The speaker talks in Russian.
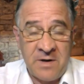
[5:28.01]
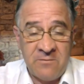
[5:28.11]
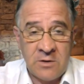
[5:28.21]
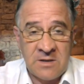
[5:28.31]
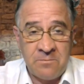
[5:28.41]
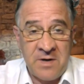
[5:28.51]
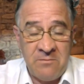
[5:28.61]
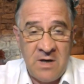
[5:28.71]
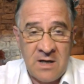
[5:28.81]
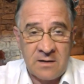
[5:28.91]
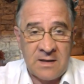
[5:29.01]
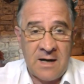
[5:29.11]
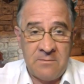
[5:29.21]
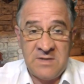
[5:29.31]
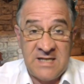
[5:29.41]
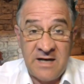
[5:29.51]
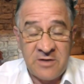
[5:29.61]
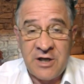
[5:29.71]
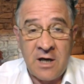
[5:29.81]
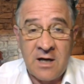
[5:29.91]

приводит пример там девочки,